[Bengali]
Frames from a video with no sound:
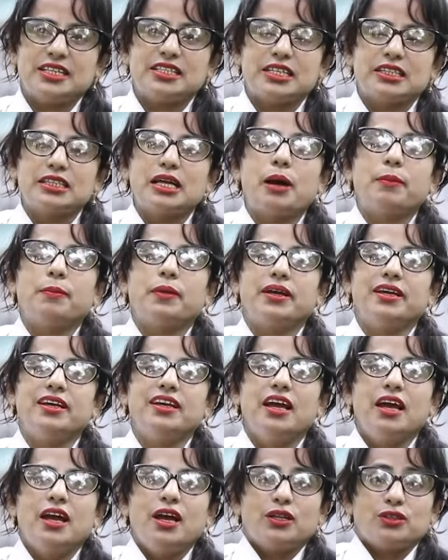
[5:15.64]
ট্রেনটা থামাই
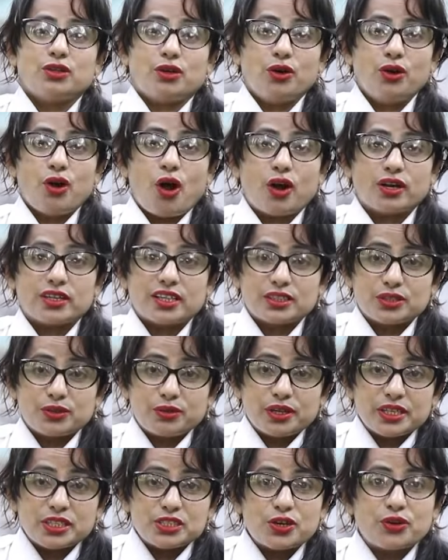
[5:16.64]
তখন হঠাৎ
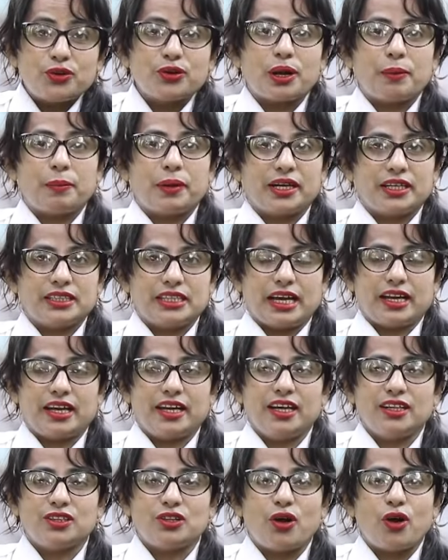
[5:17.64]
করে যখন আমাকে
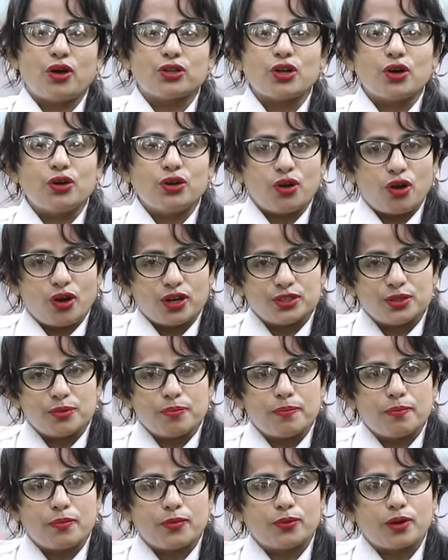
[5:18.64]
দেখে তখন হয়তো
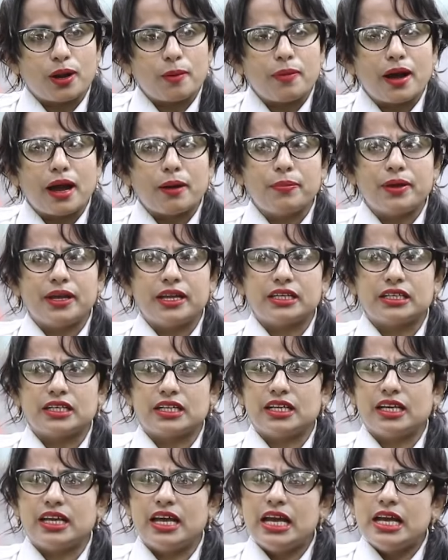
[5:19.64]
ওরা ভাবে এটা
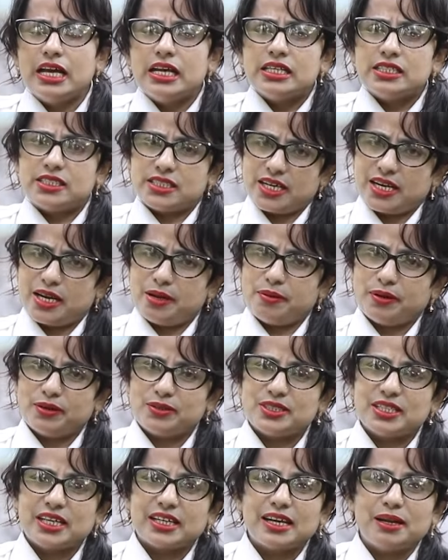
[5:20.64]
কি ছেলে
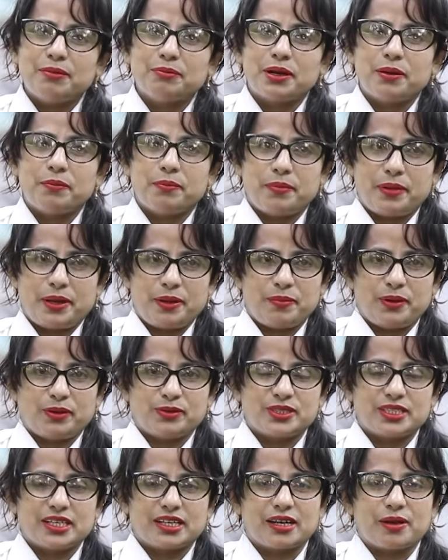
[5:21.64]
মানুষ দেখলাম না মেয়ে
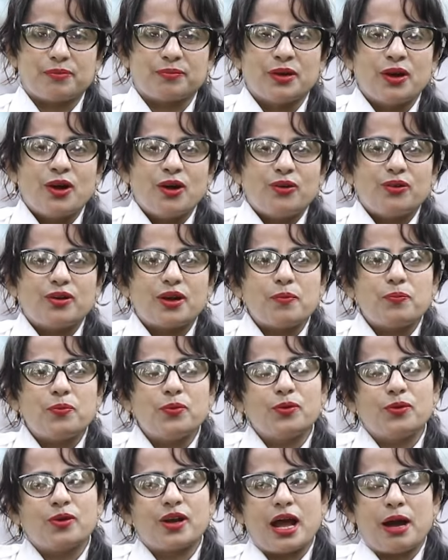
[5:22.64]
মানুষ দেখলাম ওরা
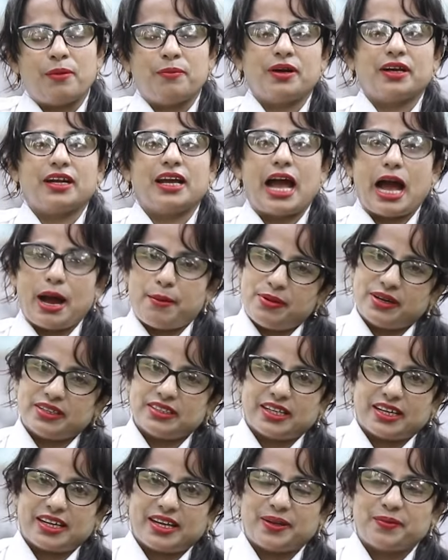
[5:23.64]
পুনরায় আমাকে আবার
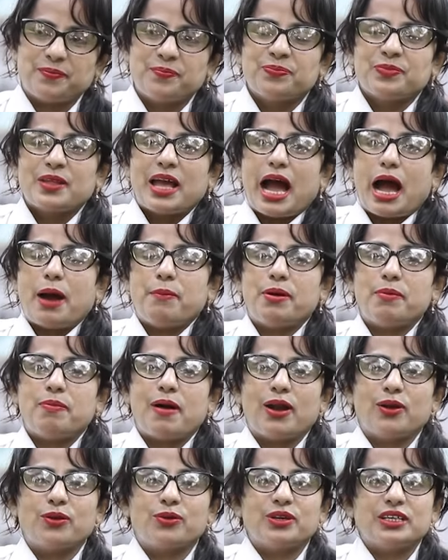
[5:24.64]
দেখে আবার
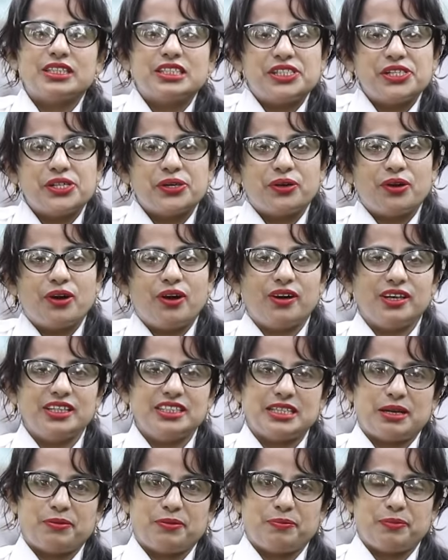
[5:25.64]
ভালো করে শিওর হয়
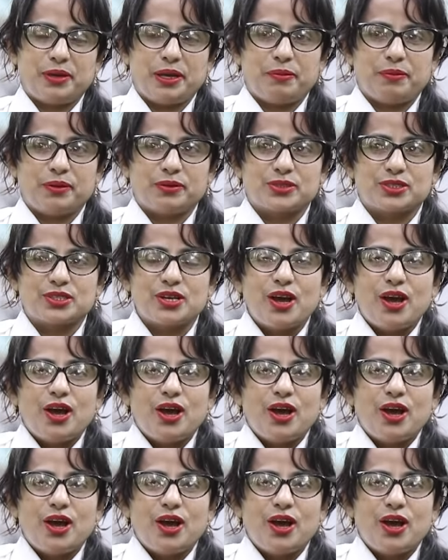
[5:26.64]
যে আমি মেয়ে মানুষ